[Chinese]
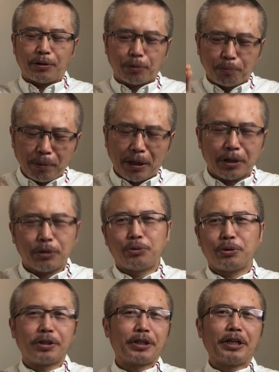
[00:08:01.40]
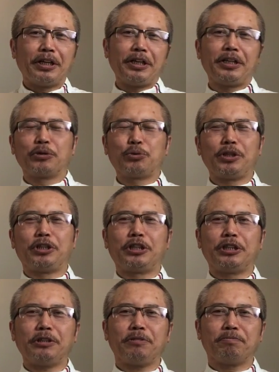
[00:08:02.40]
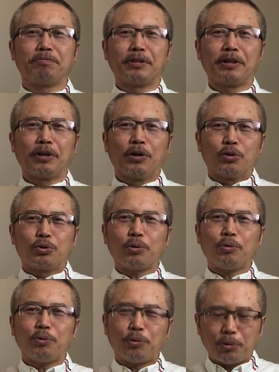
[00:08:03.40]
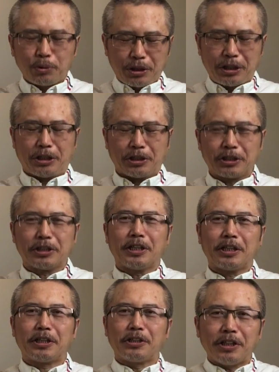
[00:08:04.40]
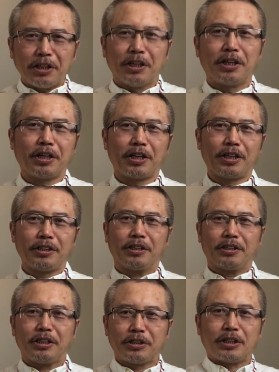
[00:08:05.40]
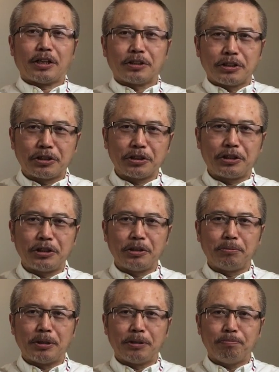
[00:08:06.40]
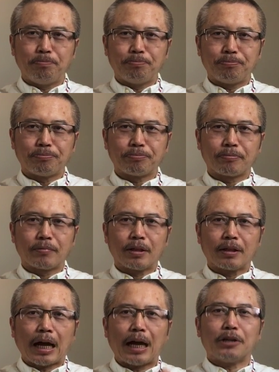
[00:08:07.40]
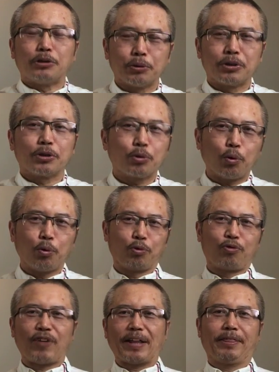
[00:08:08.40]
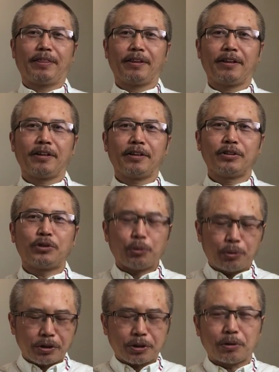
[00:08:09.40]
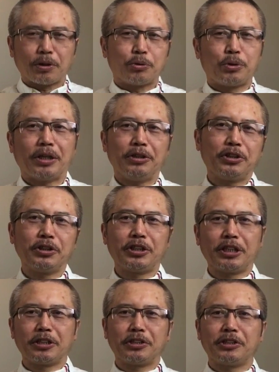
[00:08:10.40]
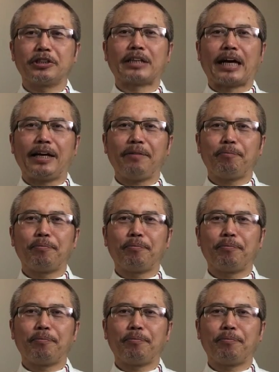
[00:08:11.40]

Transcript: 有灭绝人类的罪行。中共体制内的任何人，你只要支持习近平，那就是共犯。就会遭到全世界的制裁。